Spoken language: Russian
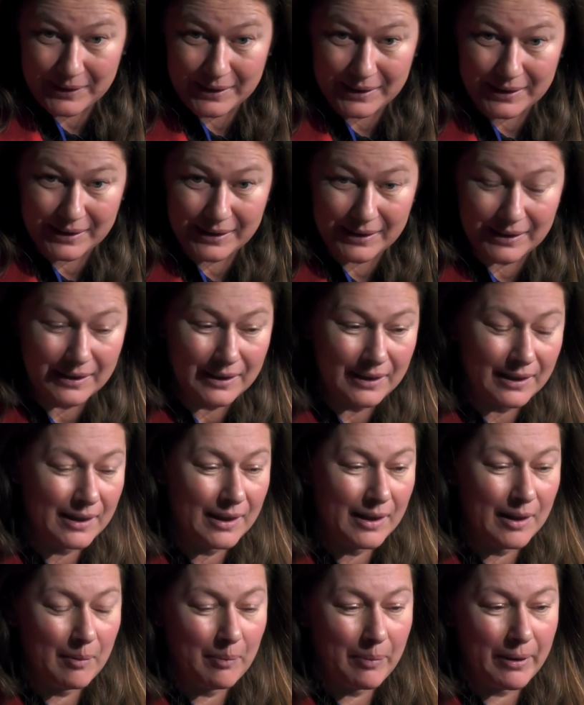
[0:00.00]
И
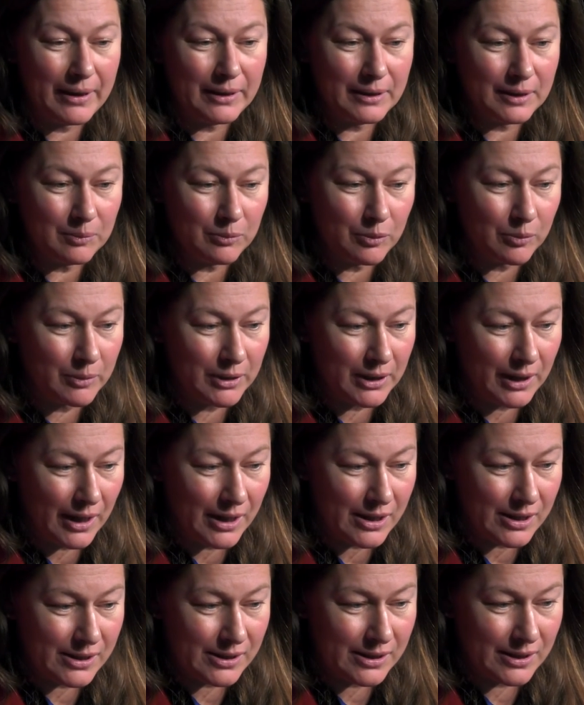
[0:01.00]
поэтому, мне
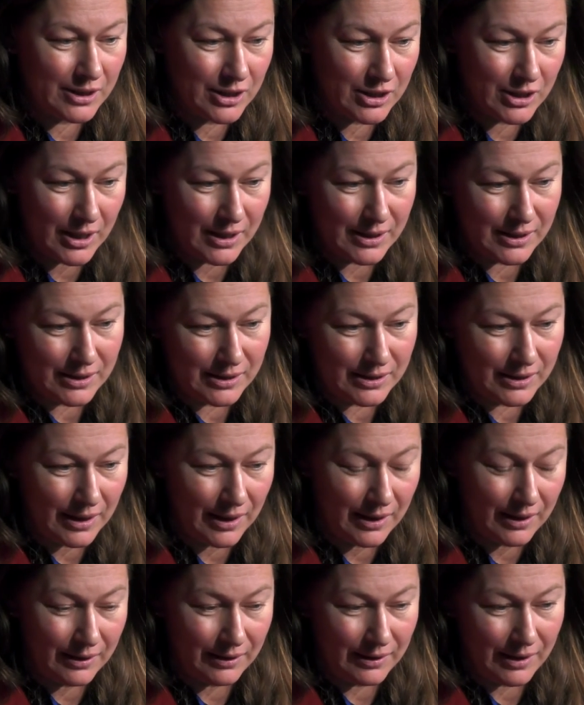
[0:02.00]
кажется, сейчас
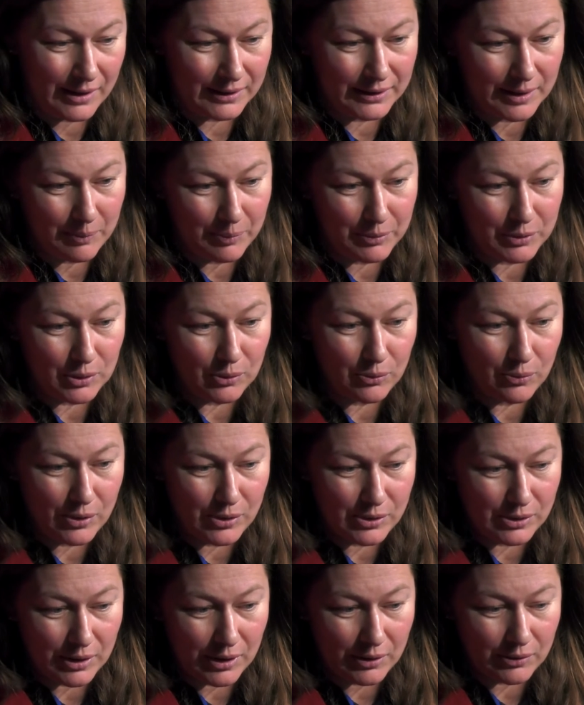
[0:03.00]
я, когда по
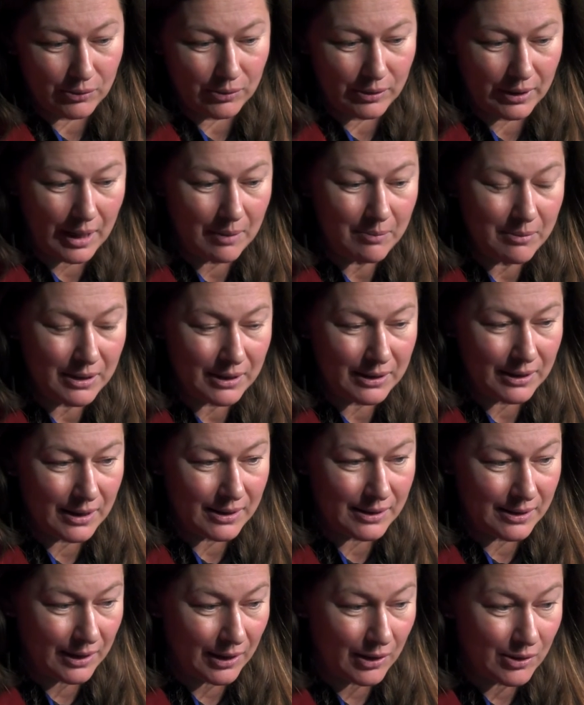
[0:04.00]
другую сторону камеры,
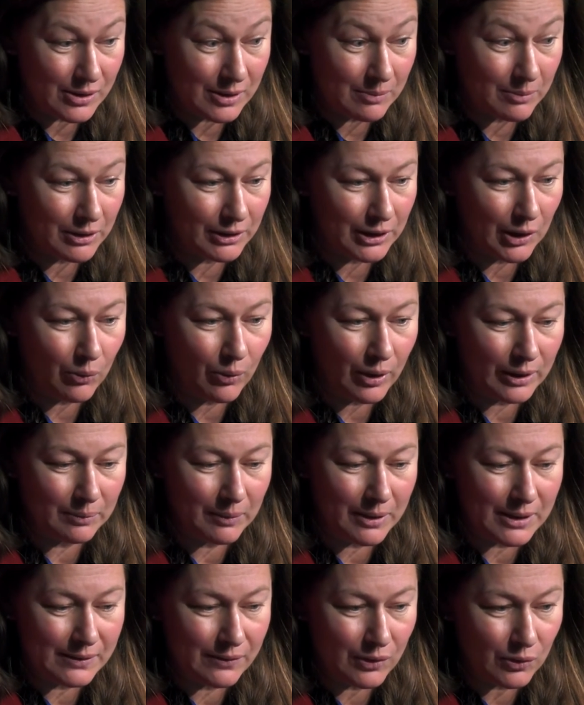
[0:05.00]
я стараюсь именно такую
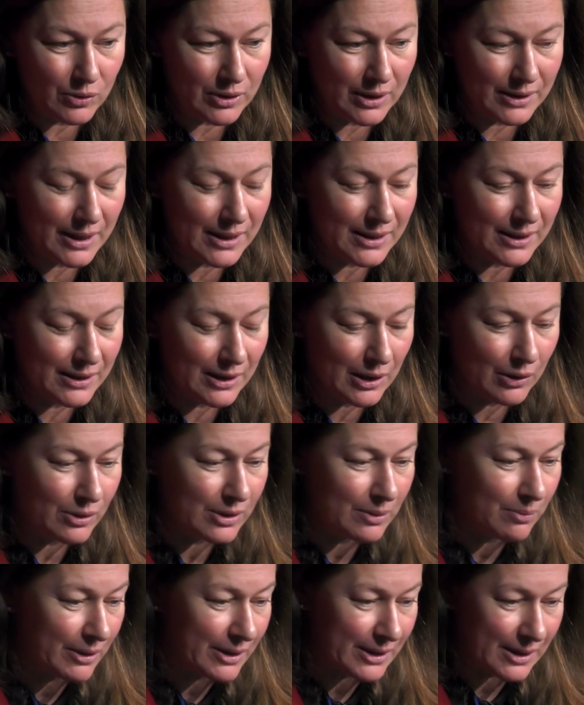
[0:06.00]
атмосферу создать, где
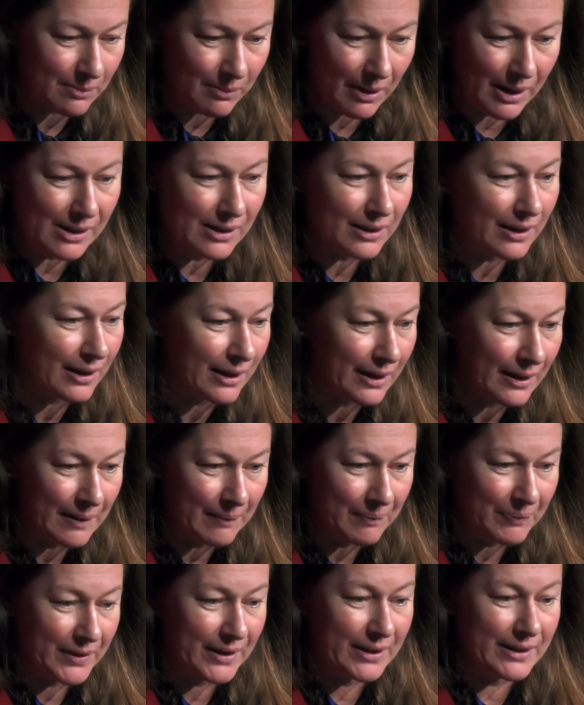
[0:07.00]
люди максимально
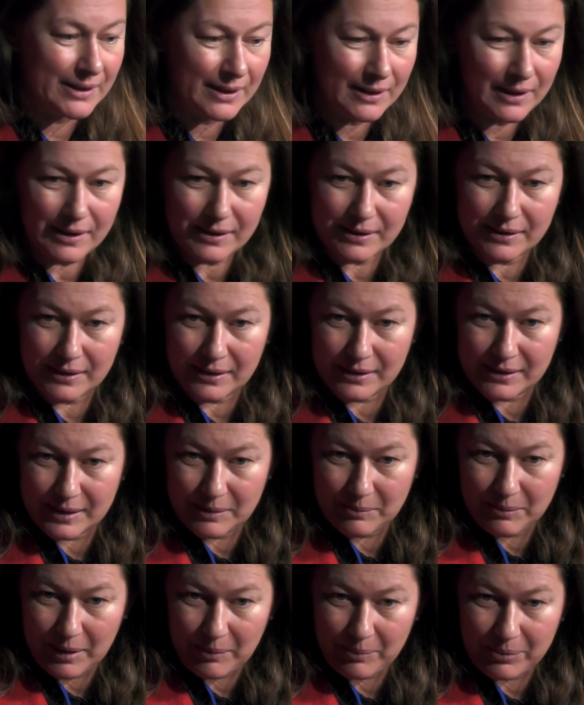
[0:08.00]
интересно
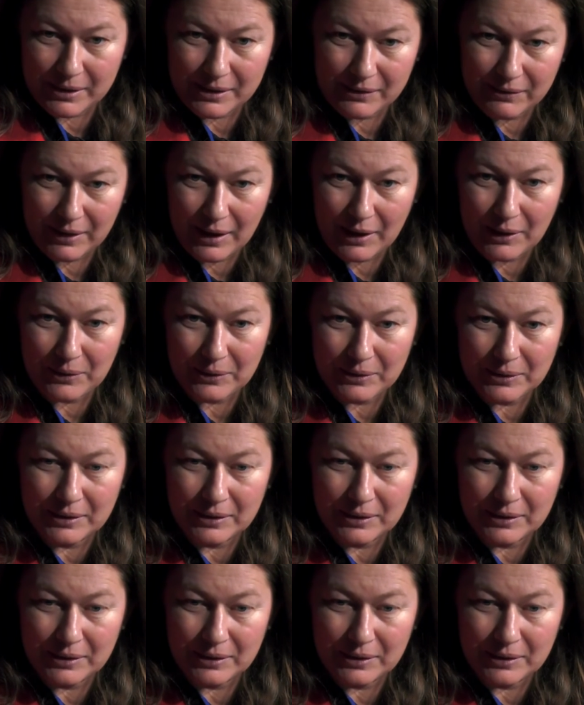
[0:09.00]
себя проявляют.